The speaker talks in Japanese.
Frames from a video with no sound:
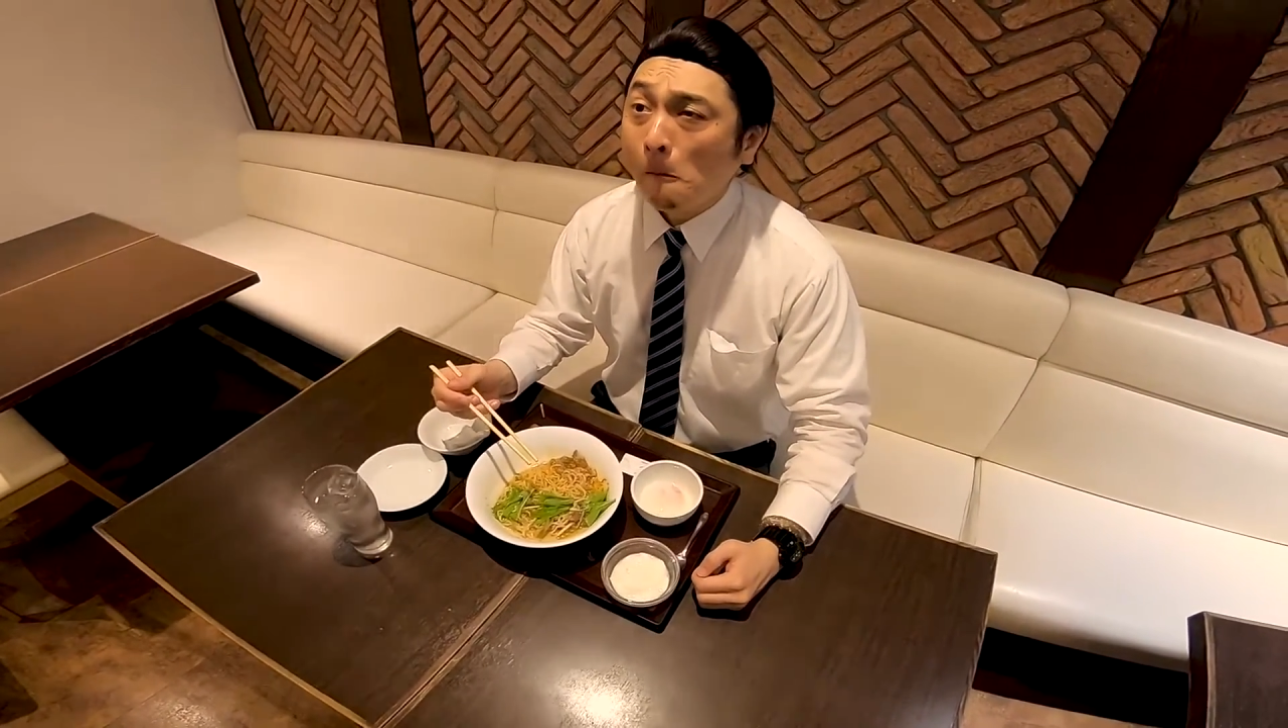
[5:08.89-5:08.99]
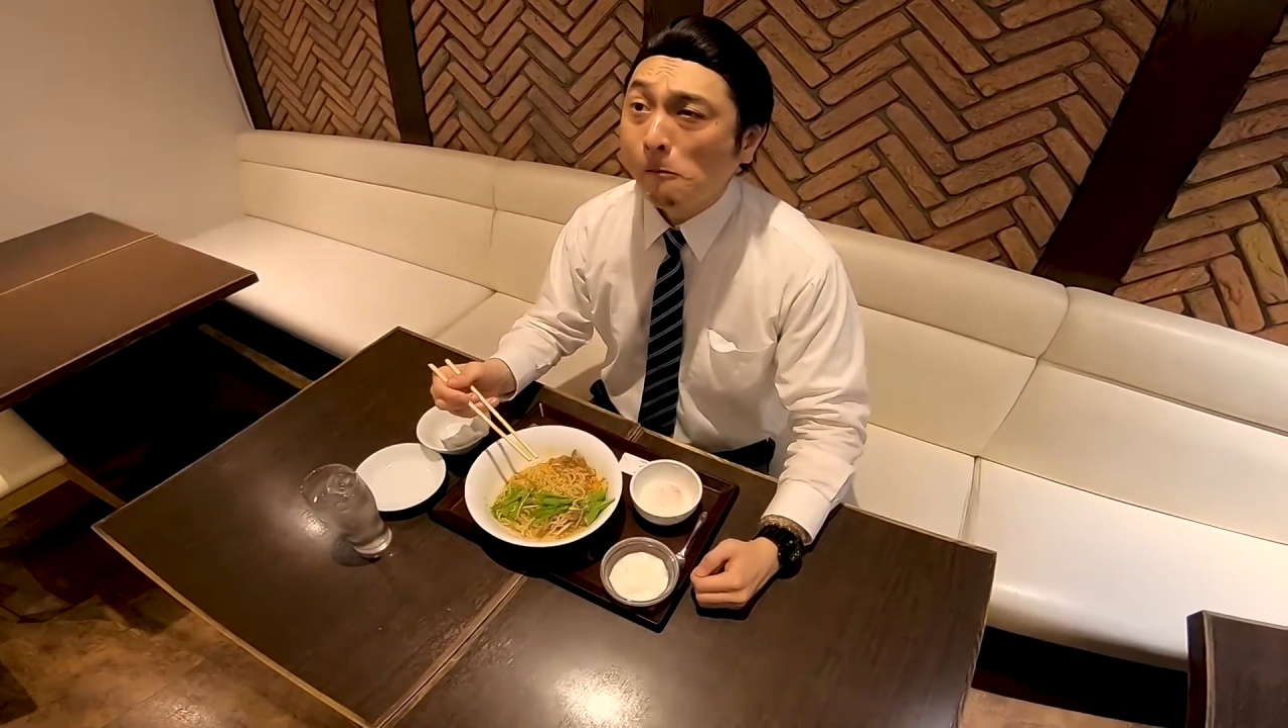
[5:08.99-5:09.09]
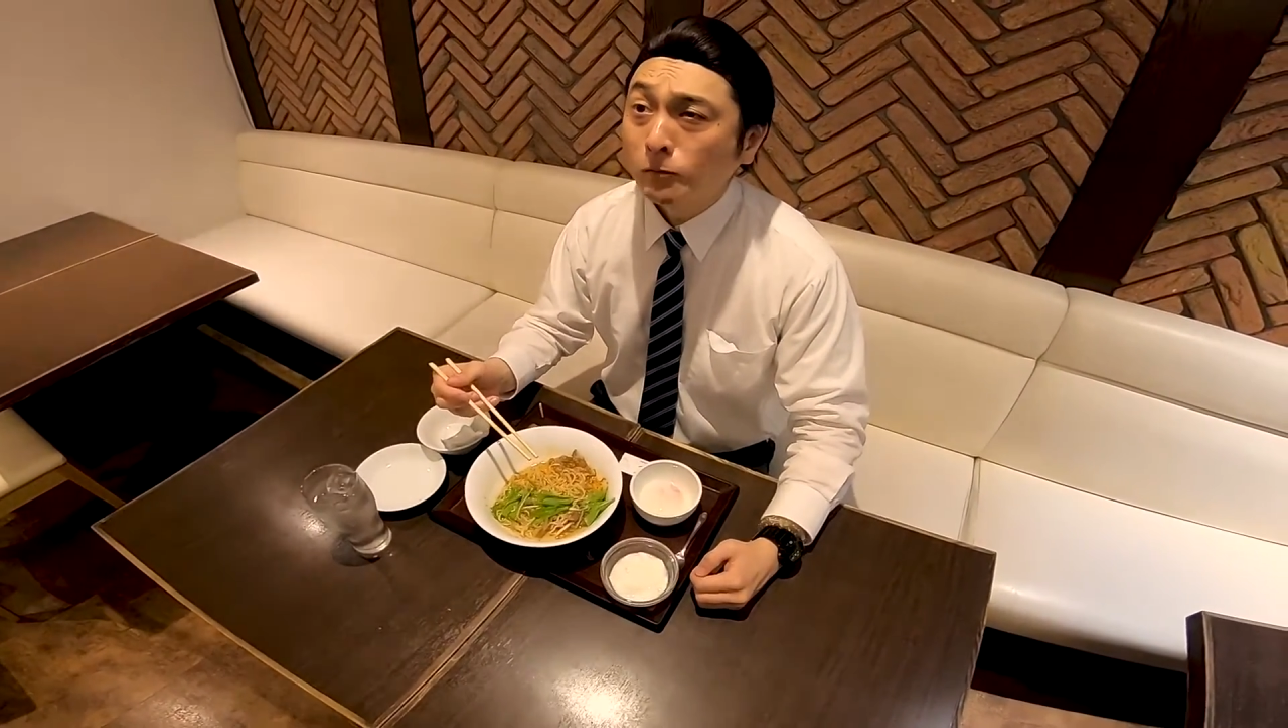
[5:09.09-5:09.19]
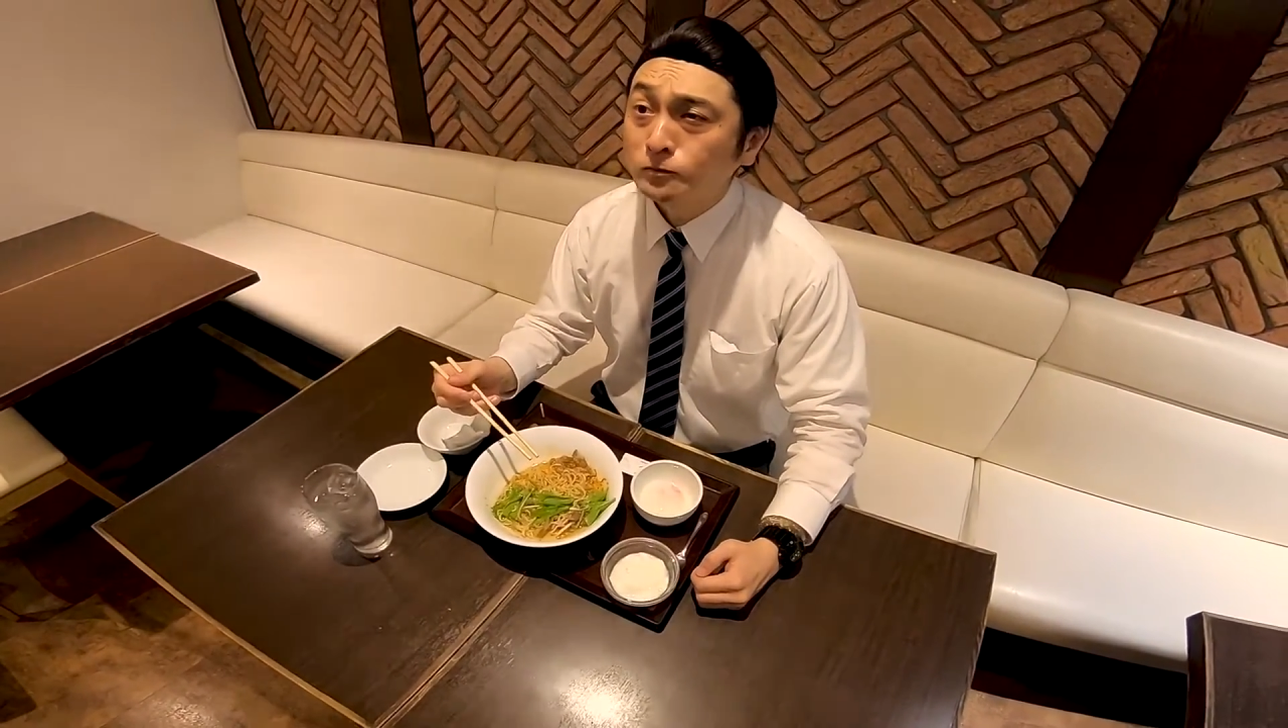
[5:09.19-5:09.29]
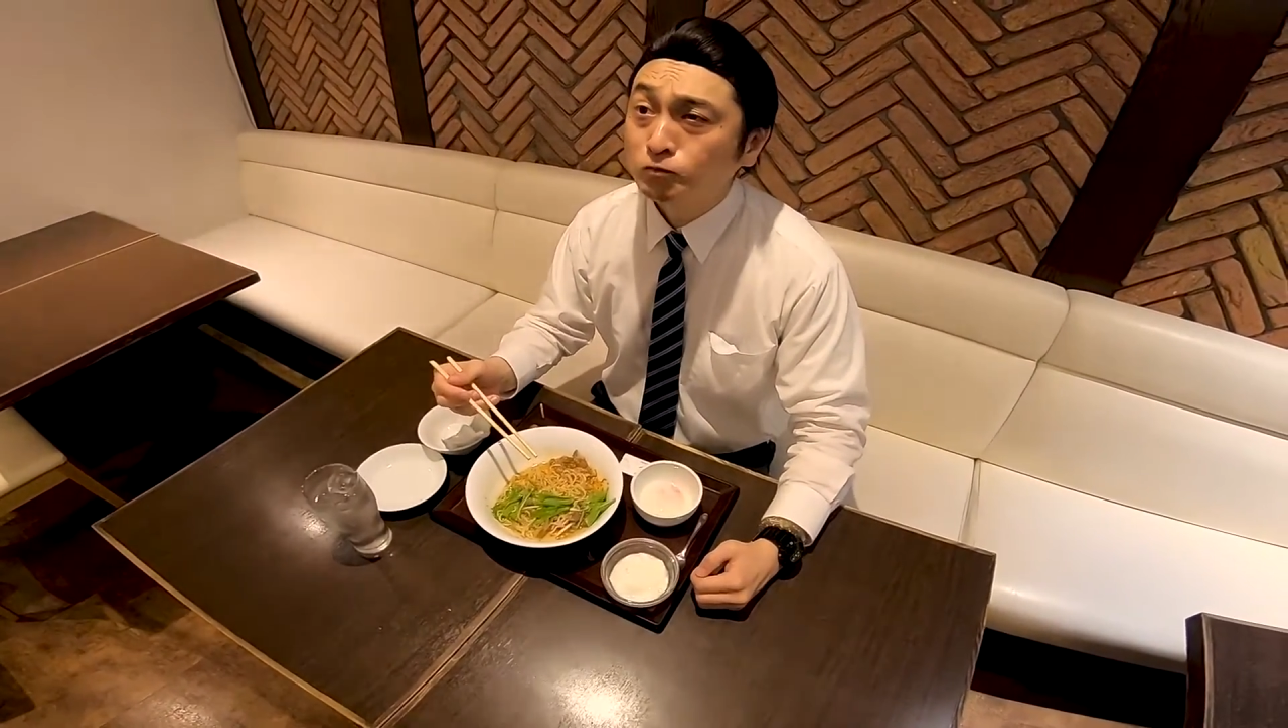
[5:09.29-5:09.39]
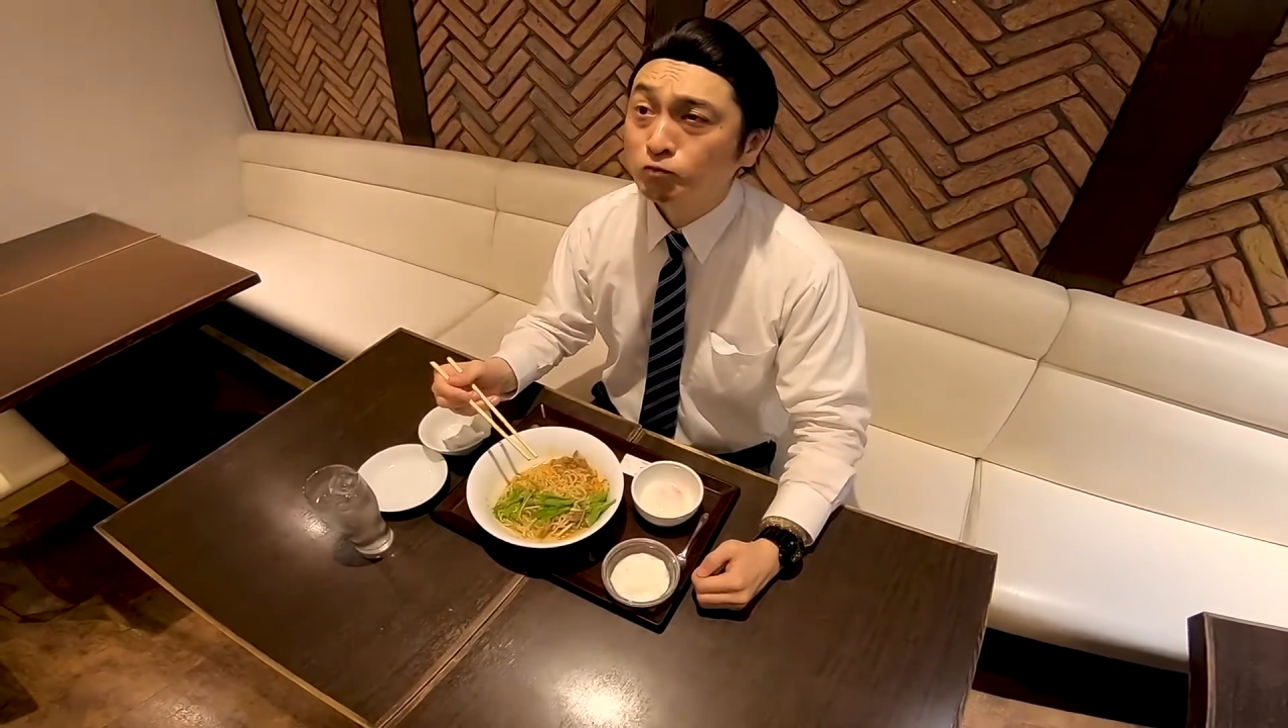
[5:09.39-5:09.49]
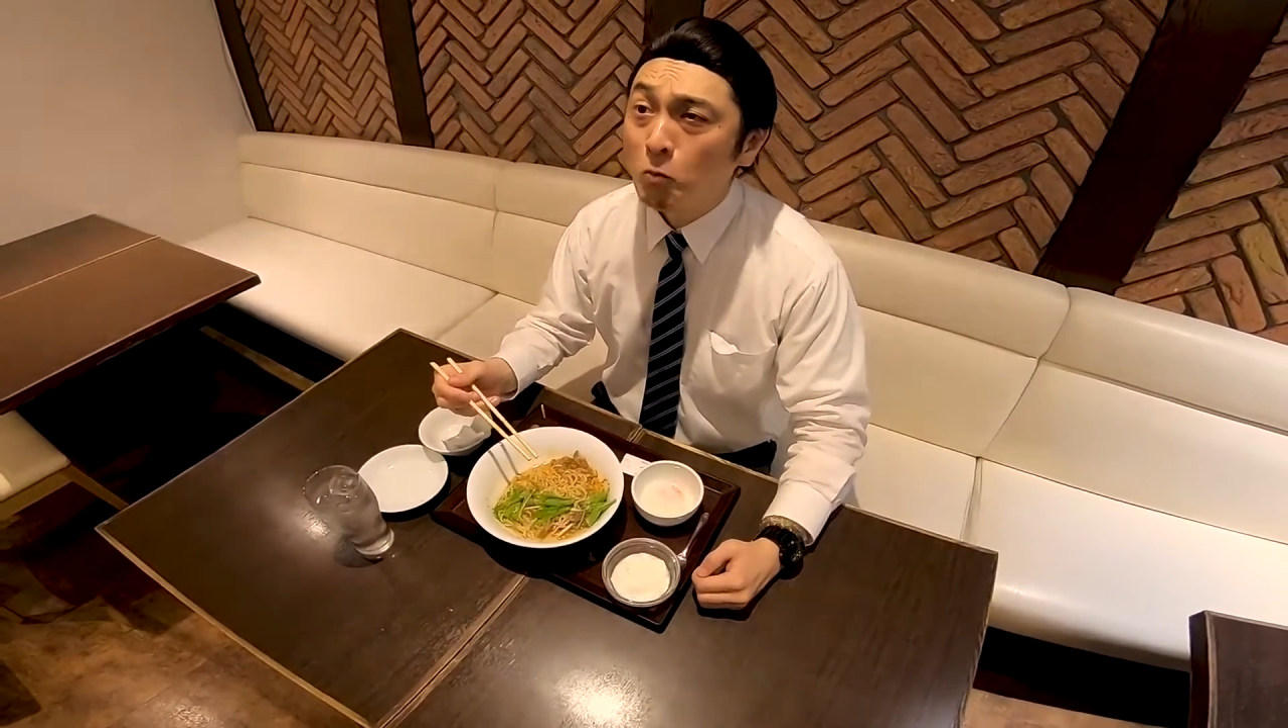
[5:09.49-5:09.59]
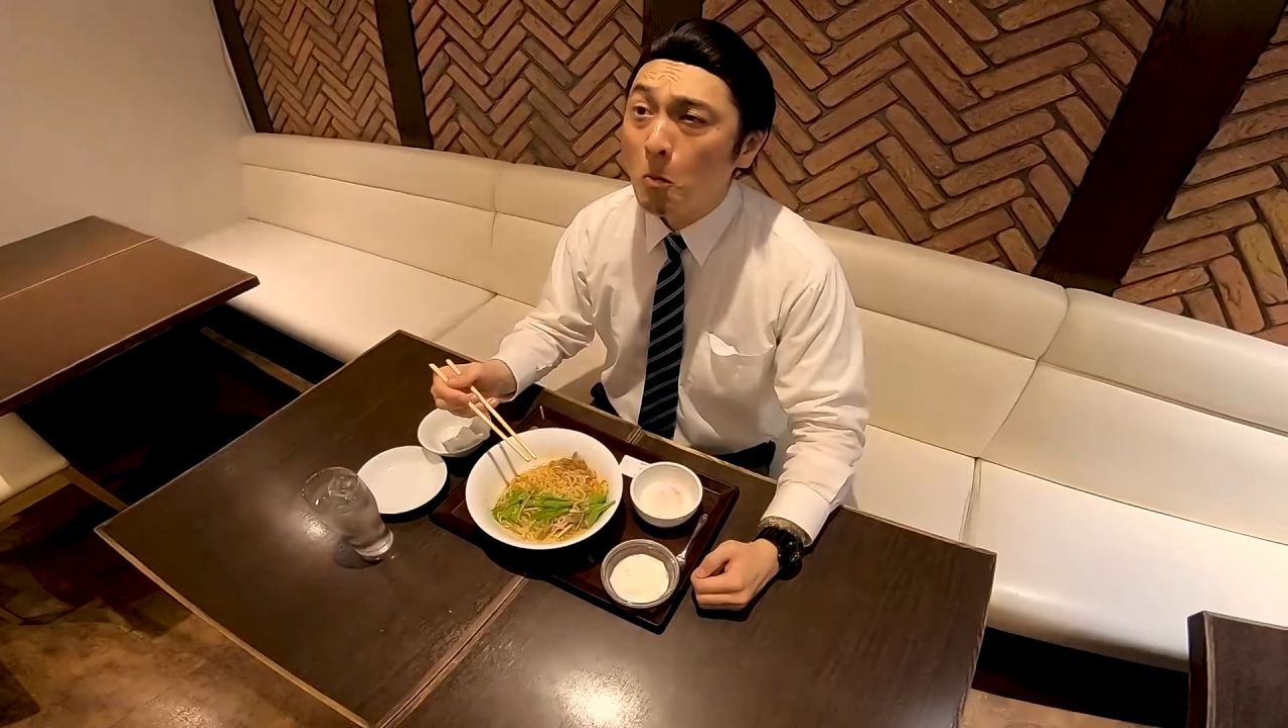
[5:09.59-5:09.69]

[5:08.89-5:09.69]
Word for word: 呂よりも